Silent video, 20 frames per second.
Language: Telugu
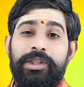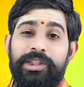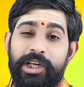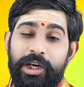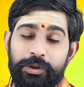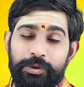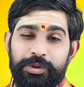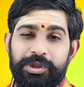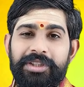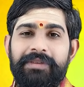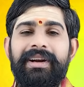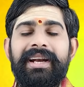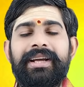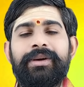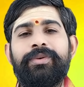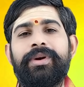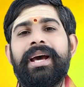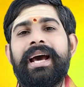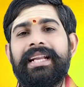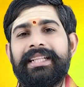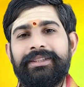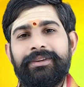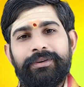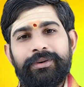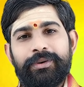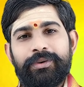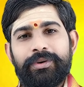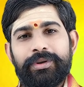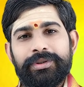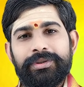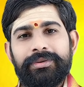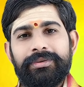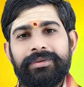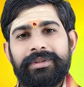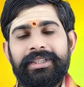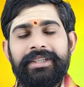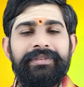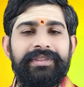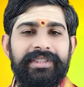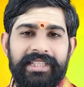కొత్తగా చూసే వాళ్ళకి కూడా అర్థం కోసం
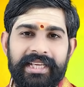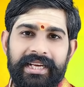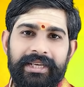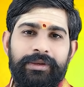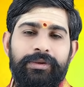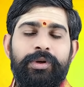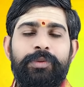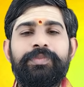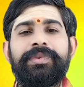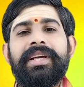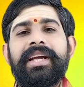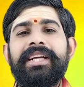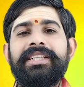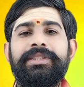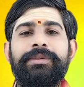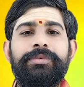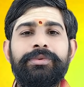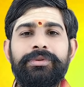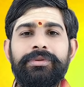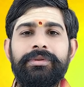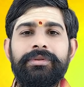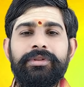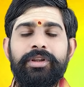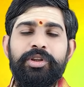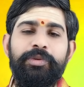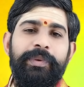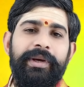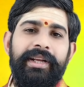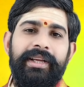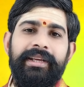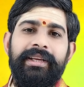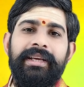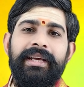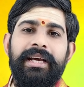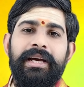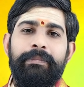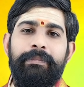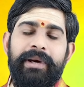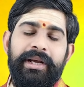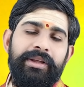ఈ విషయాన్ని క్లుప్తంగా చెబుతూ తదుపరి
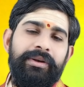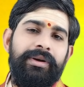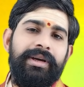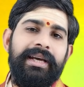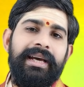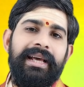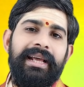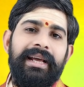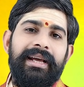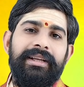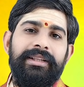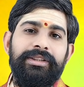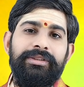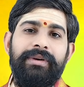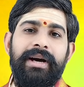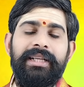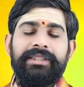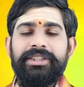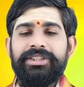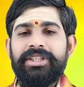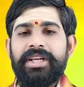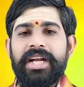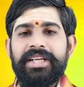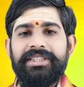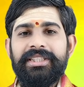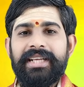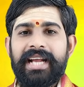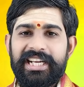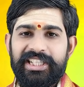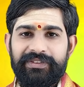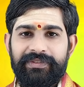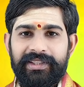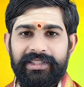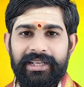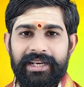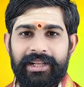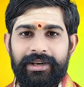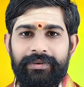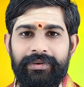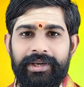మన యొక్క ద్వాదశ రాశి రాశి
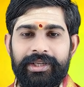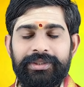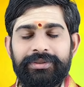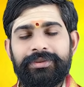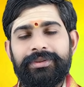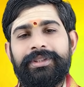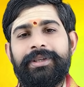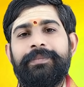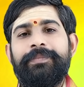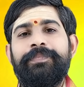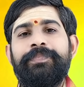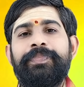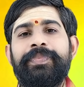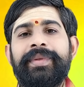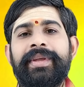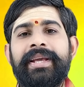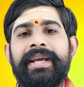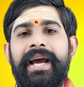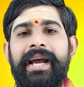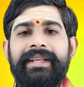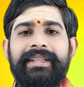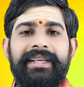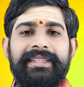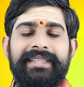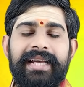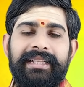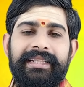ఫలితాలు ఎలా ఉన్నాయి చూద్దాం అయితే